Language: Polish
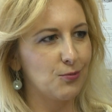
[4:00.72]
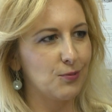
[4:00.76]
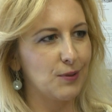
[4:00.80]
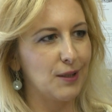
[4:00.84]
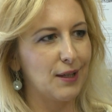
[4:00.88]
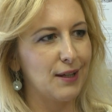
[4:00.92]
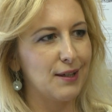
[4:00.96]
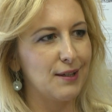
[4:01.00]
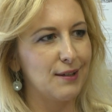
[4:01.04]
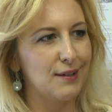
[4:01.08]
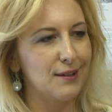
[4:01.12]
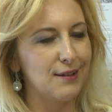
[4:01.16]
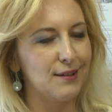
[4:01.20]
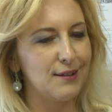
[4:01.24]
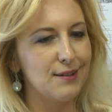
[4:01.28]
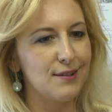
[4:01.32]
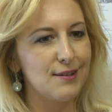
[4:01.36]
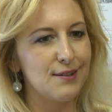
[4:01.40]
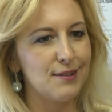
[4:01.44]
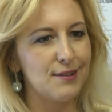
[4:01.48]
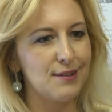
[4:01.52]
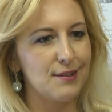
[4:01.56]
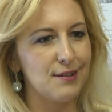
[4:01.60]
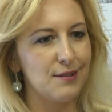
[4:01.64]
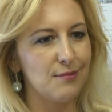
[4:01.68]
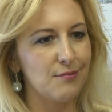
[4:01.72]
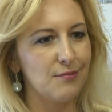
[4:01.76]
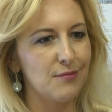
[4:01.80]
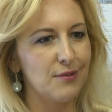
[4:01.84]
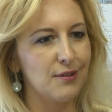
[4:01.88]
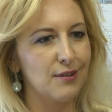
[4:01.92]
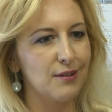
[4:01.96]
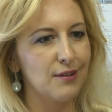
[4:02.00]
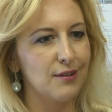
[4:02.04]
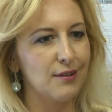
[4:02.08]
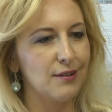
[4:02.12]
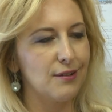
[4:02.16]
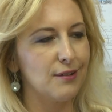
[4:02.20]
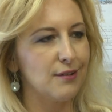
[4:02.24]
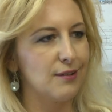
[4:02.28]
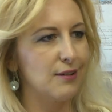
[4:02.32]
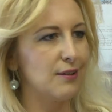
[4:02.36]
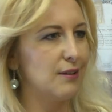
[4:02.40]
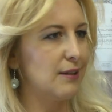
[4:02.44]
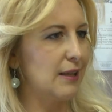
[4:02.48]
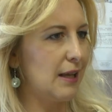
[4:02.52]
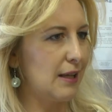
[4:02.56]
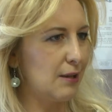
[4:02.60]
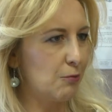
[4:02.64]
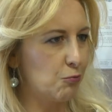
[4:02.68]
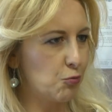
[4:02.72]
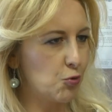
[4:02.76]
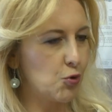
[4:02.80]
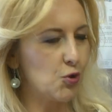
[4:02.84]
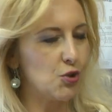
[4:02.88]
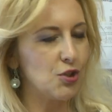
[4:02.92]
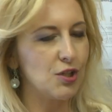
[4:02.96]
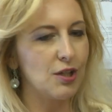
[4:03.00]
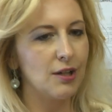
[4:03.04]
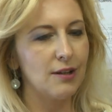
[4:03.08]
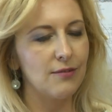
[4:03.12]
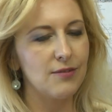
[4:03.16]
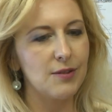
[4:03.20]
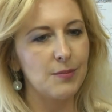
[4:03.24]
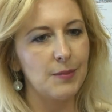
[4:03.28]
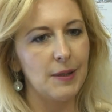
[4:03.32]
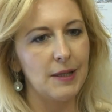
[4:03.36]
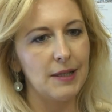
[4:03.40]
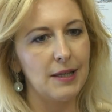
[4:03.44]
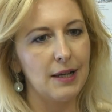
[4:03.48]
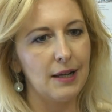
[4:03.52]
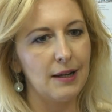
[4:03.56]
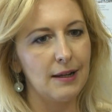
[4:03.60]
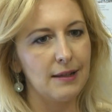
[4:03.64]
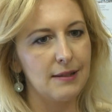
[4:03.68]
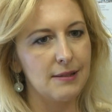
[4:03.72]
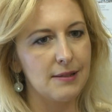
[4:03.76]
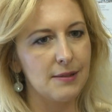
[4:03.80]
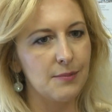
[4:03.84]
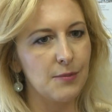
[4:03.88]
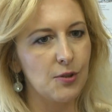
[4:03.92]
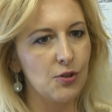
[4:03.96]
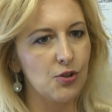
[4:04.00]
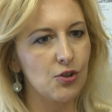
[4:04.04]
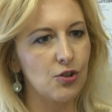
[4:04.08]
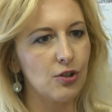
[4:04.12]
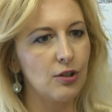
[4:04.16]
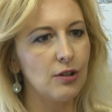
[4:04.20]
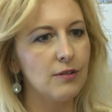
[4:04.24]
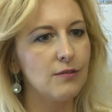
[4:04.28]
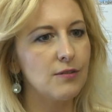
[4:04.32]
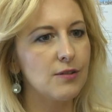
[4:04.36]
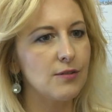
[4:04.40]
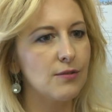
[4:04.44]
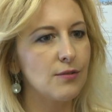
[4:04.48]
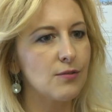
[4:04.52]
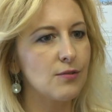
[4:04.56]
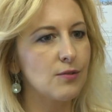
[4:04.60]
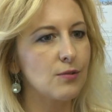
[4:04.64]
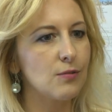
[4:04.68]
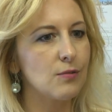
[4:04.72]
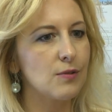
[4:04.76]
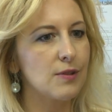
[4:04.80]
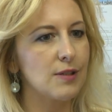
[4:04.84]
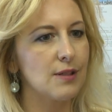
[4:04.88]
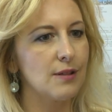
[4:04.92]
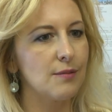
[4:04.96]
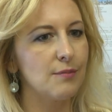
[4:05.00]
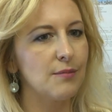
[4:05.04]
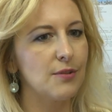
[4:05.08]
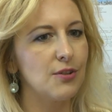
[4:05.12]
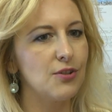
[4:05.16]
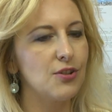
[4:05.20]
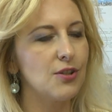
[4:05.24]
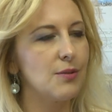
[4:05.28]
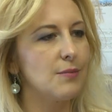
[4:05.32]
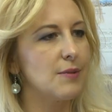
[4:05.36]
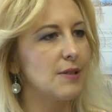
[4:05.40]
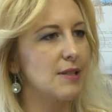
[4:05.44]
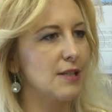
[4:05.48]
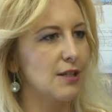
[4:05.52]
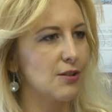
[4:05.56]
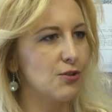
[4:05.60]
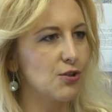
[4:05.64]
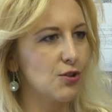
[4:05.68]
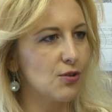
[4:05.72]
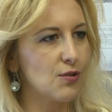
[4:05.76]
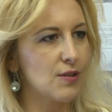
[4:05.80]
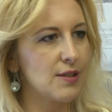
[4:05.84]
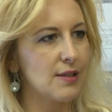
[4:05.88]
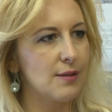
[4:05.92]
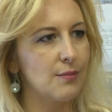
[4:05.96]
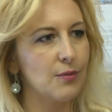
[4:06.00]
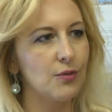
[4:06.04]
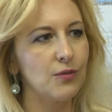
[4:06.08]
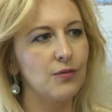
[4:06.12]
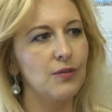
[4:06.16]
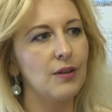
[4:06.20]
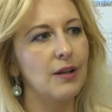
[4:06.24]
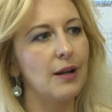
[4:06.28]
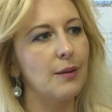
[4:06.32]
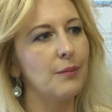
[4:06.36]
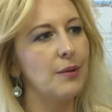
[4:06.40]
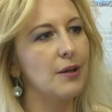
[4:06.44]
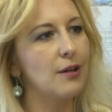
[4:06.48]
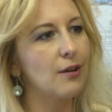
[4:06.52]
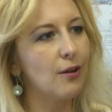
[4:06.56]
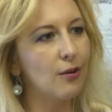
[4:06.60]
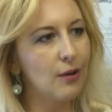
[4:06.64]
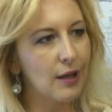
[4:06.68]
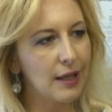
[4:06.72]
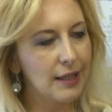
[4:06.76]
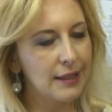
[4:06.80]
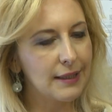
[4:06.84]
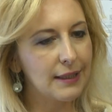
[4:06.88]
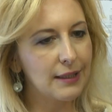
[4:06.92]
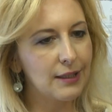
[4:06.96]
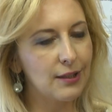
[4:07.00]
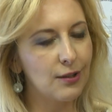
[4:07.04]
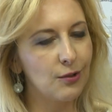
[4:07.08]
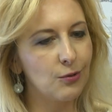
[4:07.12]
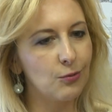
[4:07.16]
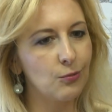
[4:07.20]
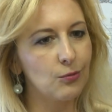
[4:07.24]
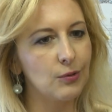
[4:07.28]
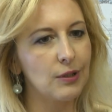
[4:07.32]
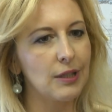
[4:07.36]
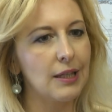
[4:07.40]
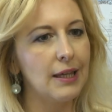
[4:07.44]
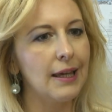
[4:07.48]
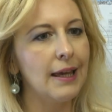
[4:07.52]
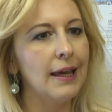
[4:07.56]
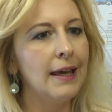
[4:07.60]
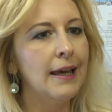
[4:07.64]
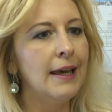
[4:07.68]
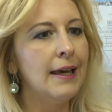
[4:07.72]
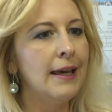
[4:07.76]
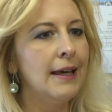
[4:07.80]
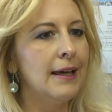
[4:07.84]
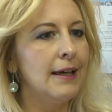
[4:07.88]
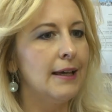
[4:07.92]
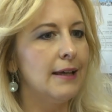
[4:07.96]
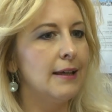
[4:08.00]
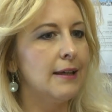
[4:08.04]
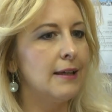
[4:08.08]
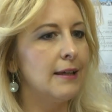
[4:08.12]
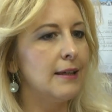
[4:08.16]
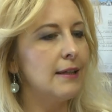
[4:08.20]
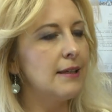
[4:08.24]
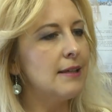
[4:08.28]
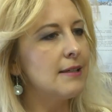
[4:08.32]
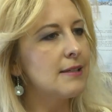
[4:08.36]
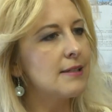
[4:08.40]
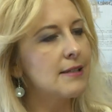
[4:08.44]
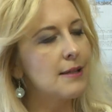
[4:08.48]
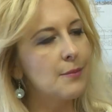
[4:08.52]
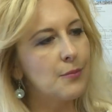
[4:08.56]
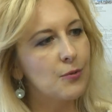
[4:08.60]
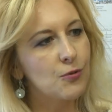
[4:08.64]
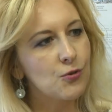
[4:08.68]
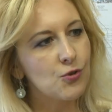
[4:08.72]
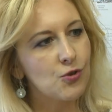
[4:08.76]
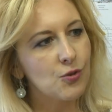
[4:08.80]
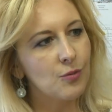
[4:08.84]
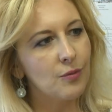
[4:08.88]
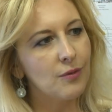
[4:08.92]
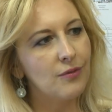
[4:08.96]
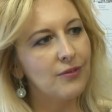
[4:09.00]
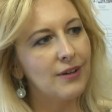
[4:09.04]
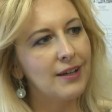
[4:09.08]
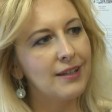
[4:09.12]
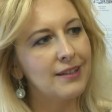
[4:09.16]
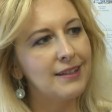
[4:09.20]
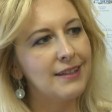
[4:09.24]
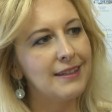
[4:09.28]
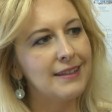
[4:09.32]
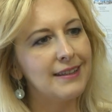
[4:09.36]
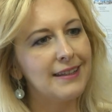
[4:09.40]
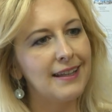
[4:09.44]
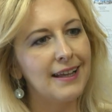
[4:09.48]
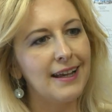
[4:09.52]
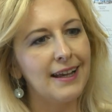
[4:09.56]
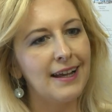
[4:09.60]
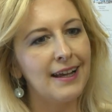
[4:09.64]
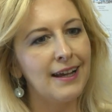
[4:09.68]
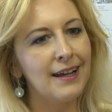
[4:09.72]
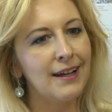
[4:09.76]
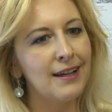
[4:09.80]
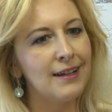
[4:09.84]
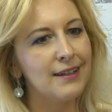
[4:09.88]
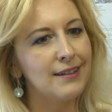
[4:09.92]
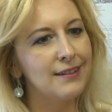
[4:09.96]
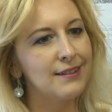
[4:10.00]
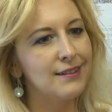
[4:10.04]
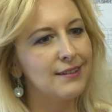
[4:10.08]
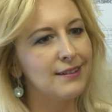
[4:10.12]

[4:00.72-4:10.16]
tutaj z nim i nauczyciele wspaniale zmierzyli, w związku z tym idziemy za ciosem, otwieramy kolejne kierunki i jest zapotrzebowanie na